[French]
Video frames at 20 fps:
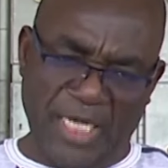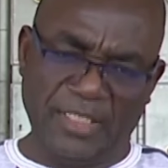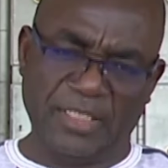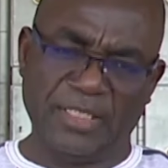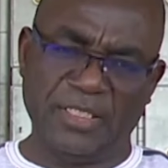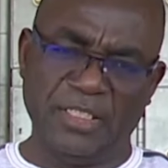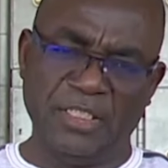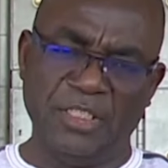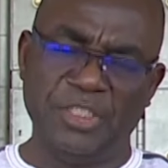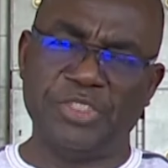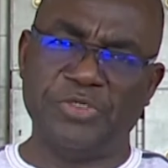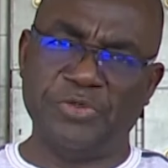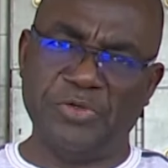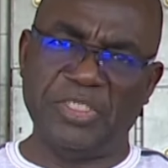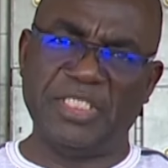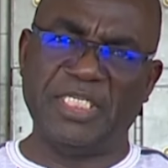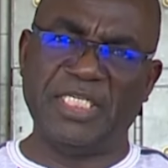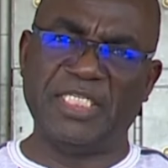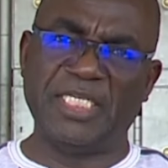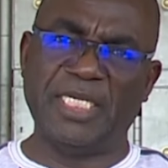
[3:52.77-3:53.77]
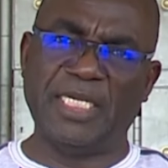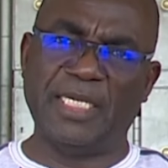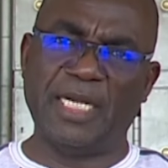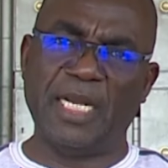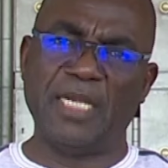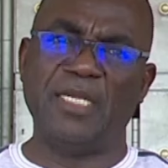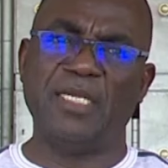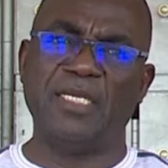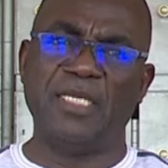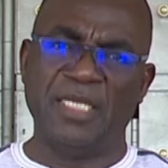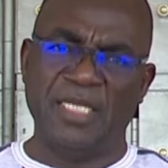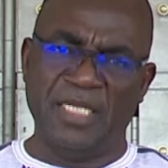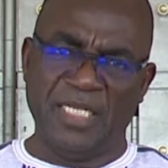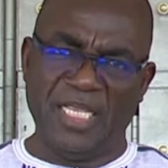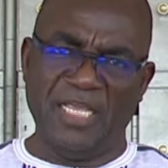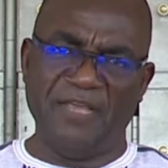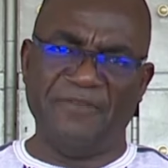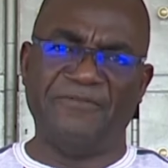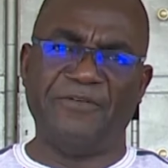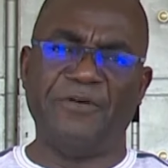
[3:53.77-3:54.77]
30 chirurgies générale
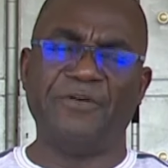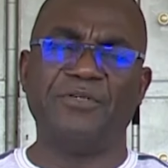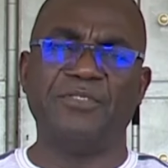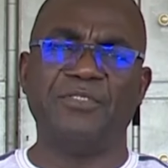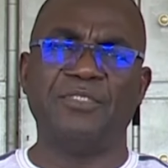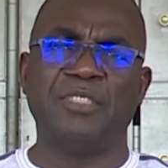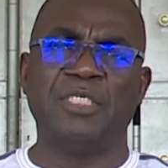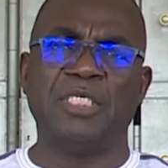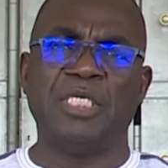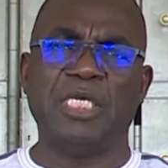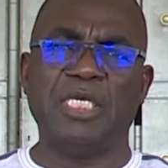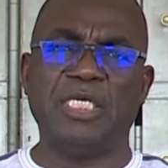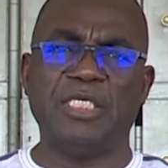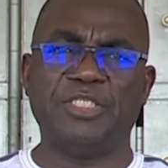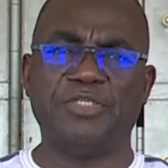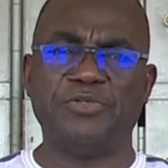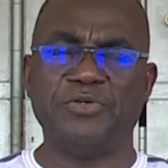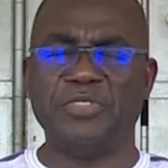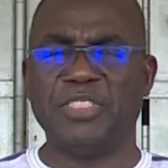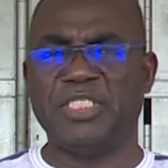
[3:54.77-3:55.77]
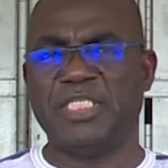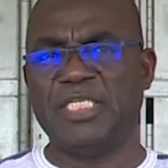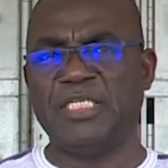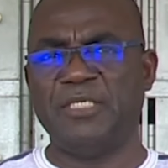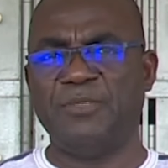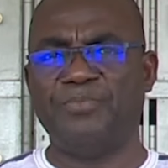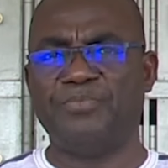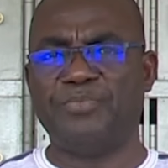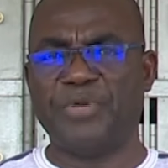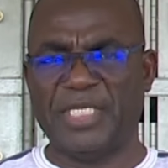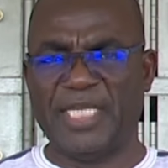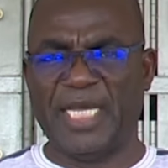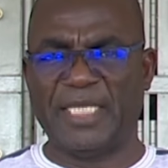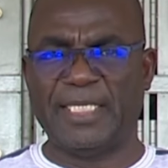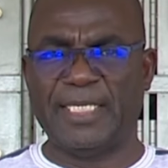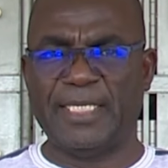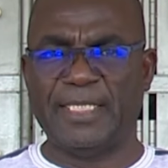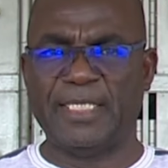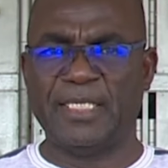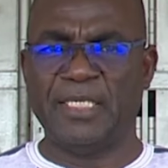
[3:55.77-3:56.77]
et 20 euh, chirurgies chirurgie
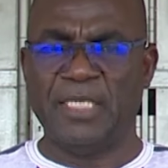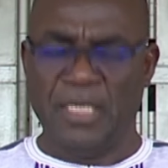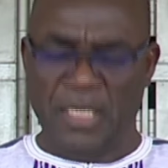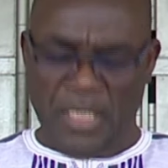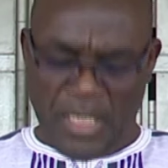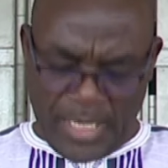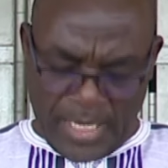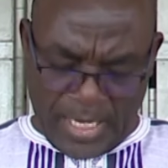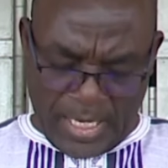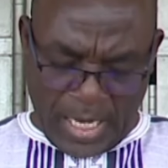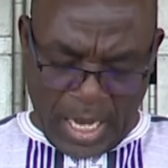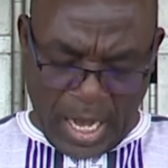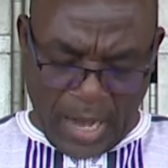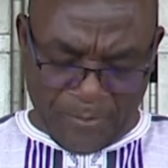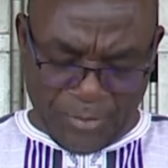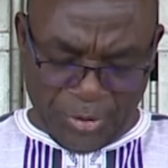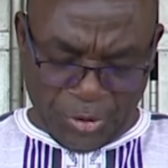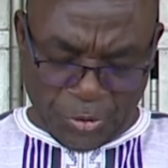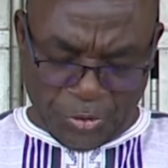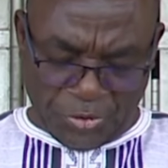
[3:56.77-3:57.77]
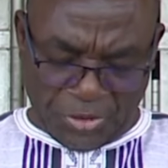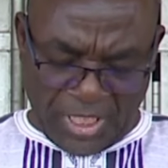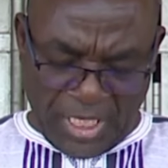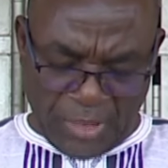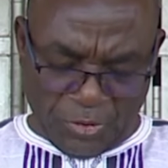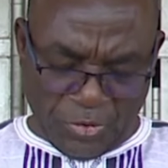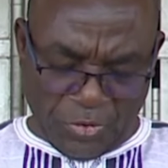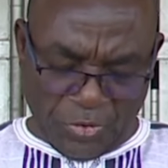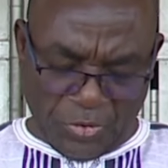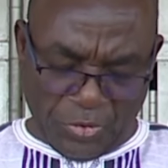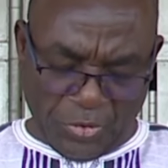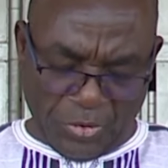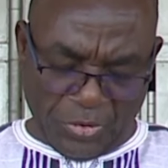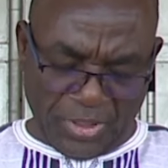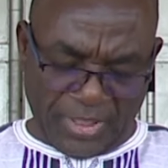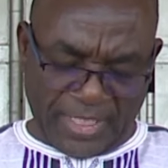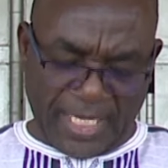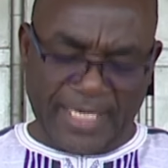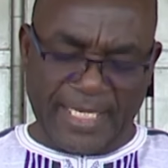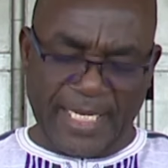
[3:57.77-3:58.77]
pédiatrique. Et en plus de cela,
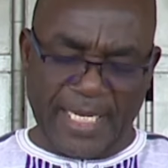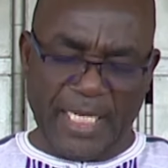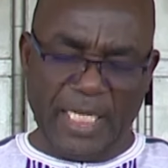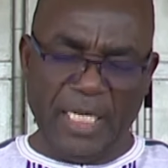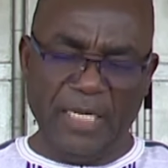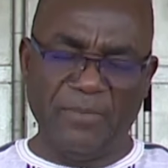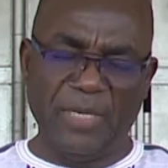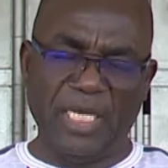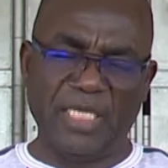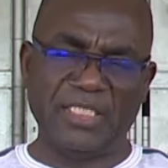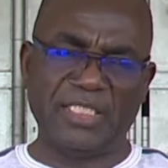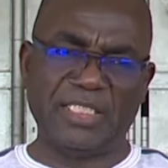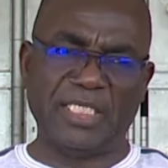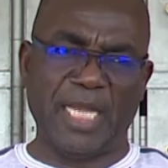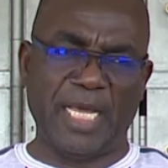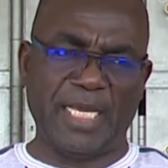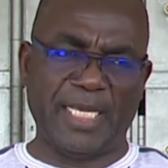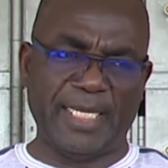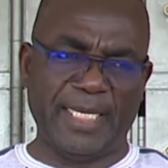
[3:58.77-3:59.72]
le dernier élément, c'est la